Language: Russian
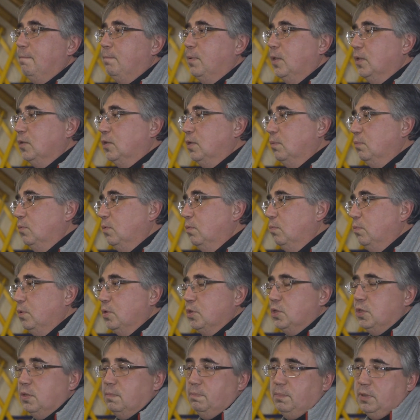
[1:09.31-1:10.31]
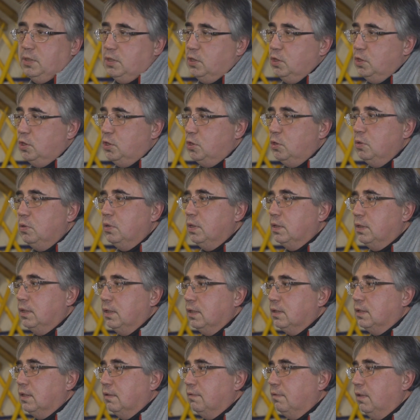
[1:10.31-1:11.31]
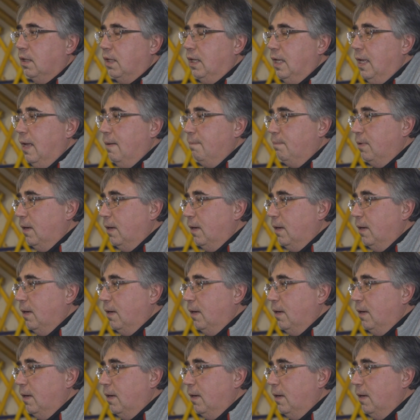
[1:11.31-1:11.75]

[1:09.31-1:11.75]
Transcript: Поэтому может быть еще и от этого.